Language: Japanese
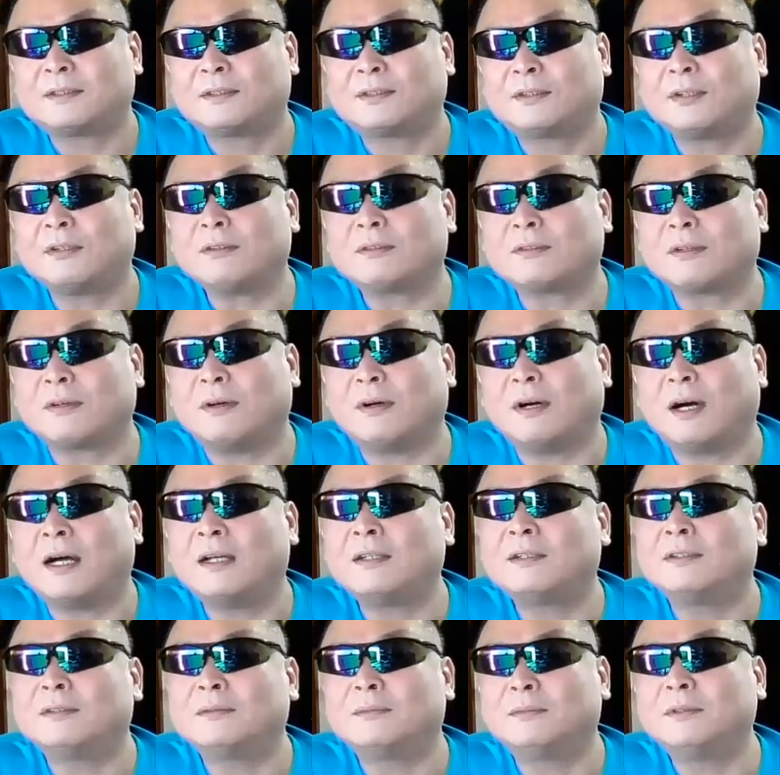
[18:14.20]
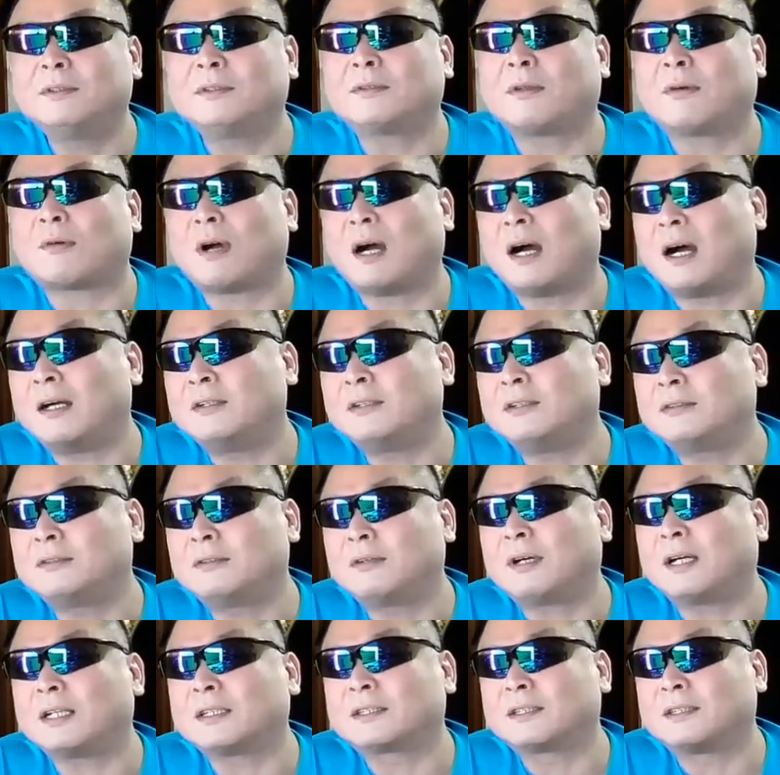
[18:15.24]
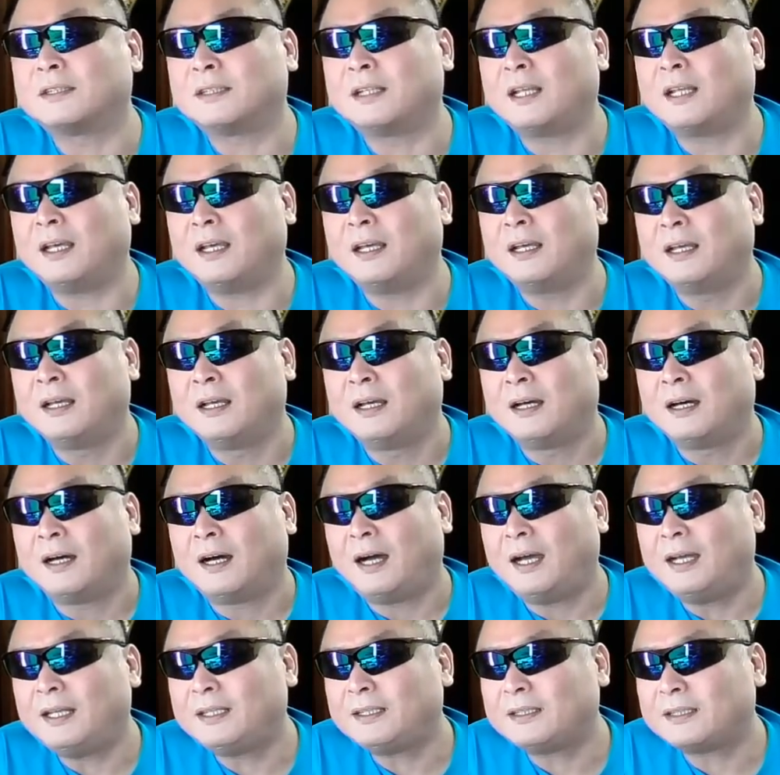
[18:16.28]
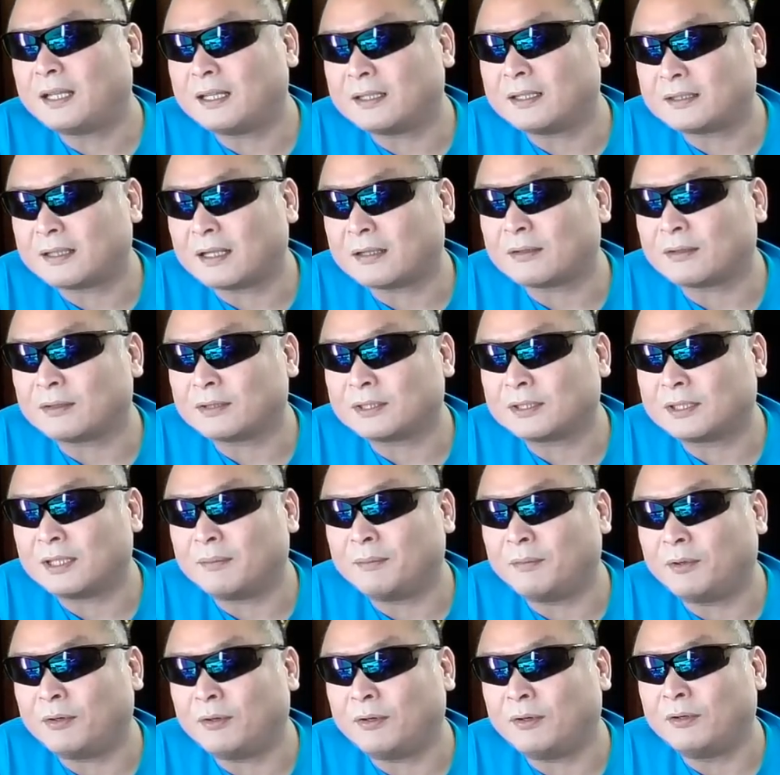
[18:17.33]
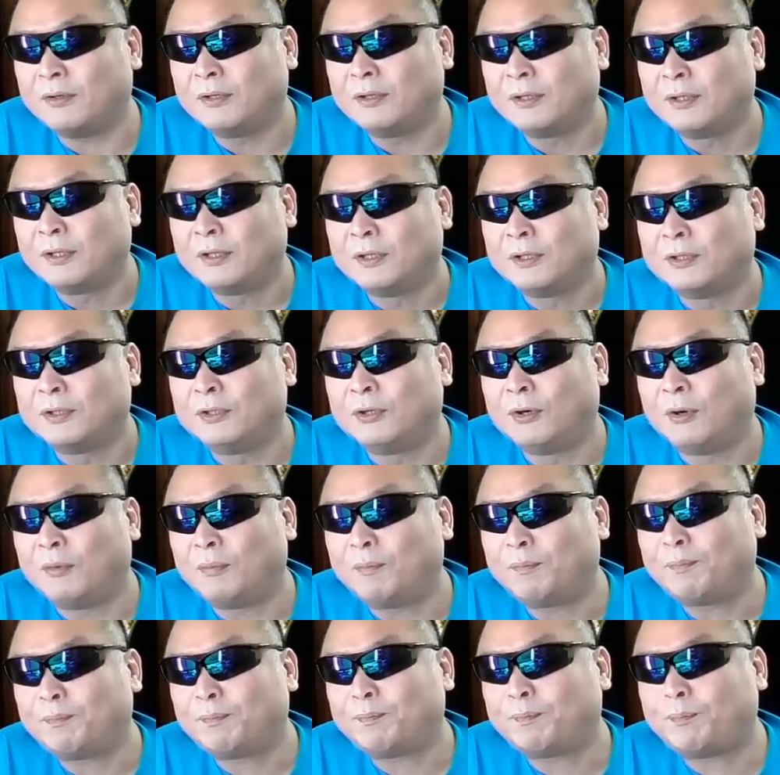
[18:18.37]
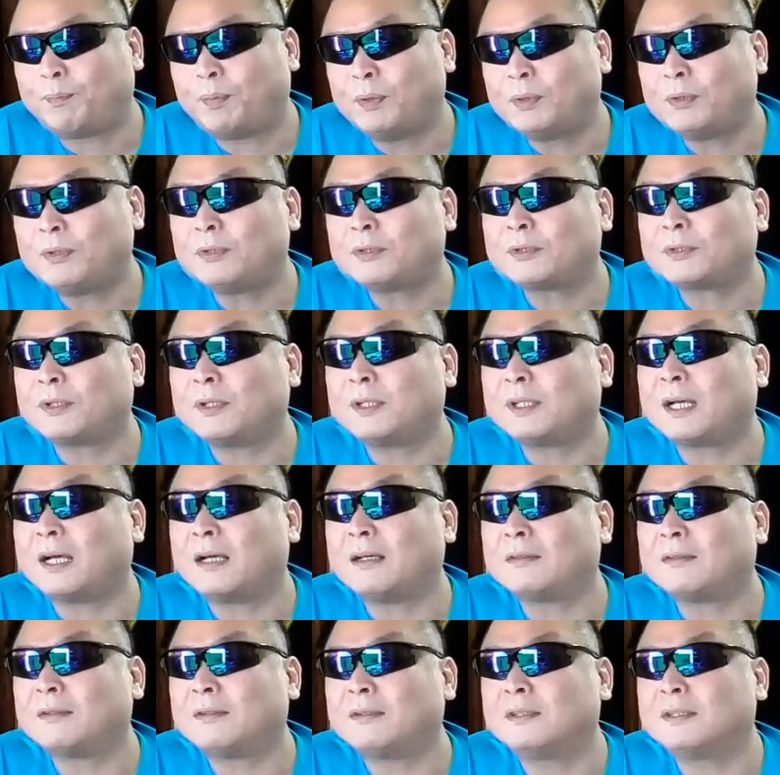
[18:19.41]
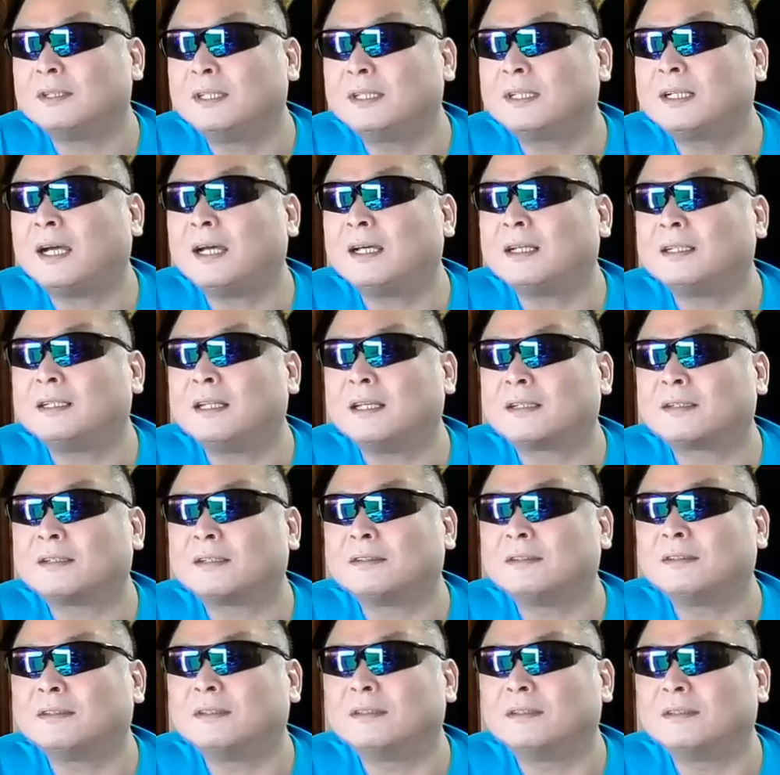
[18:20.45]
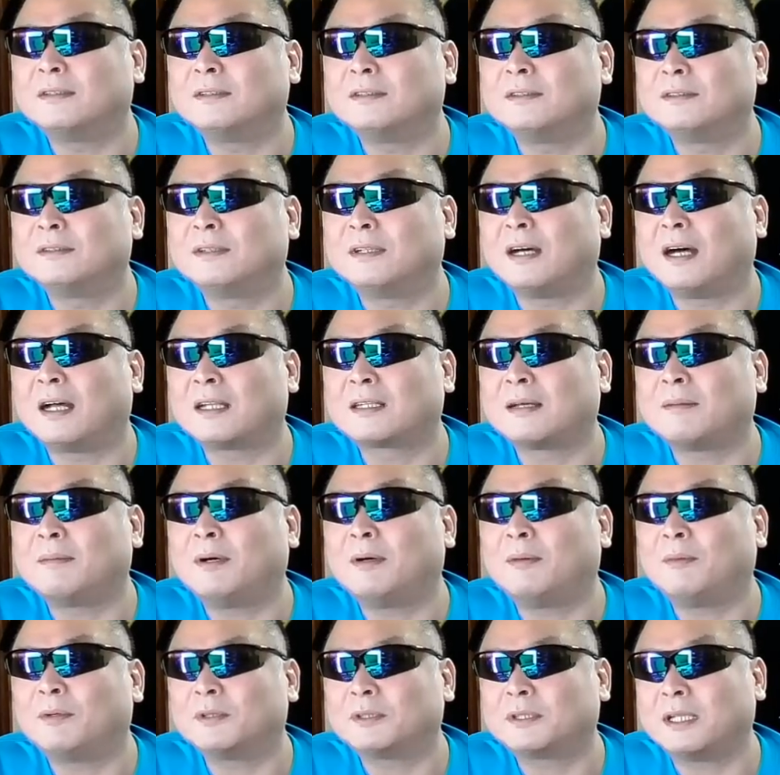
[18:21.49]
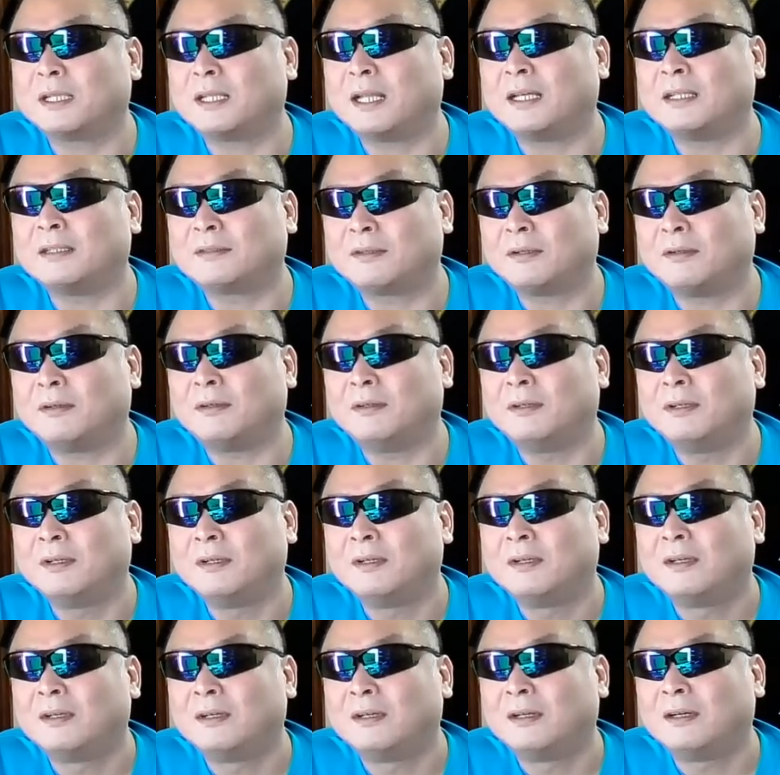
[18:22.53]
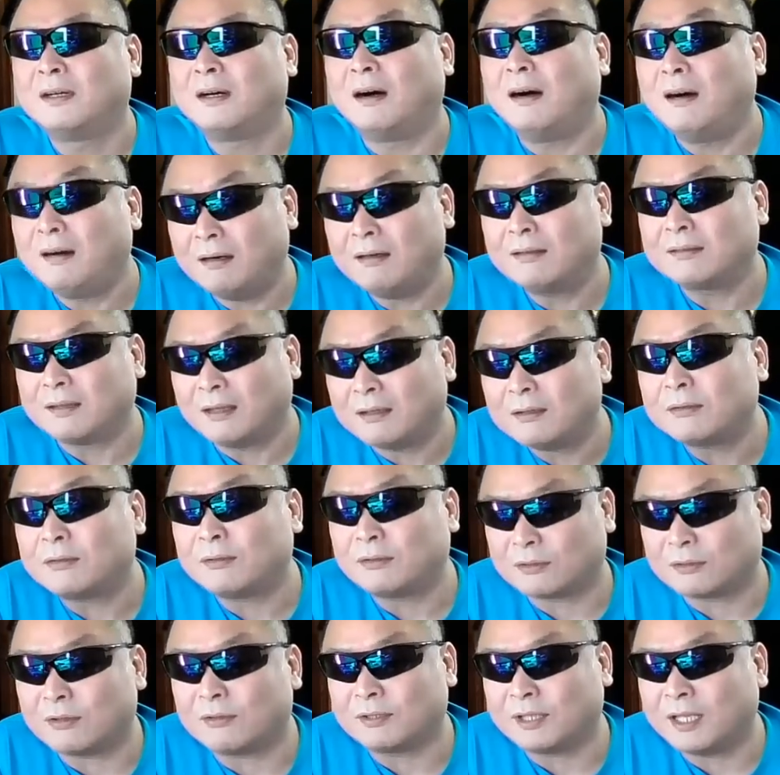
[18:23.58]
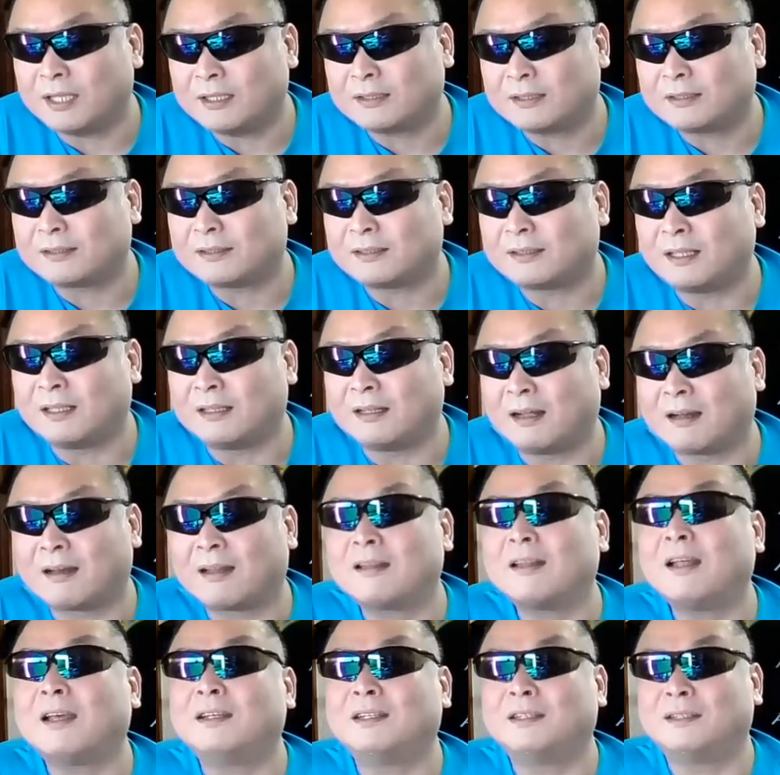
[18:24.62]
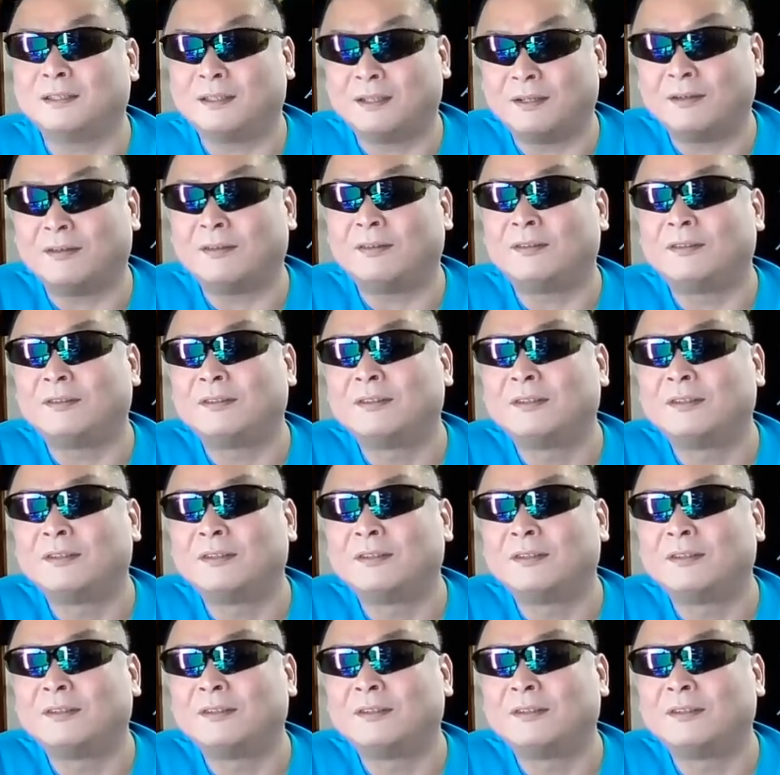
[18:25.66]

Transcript: ちょっと歩むとかああいうのが好きで入ってったとしてもよっぽどそれがあの理解できる頭を持ってないとああなるほどねってならないんだよ。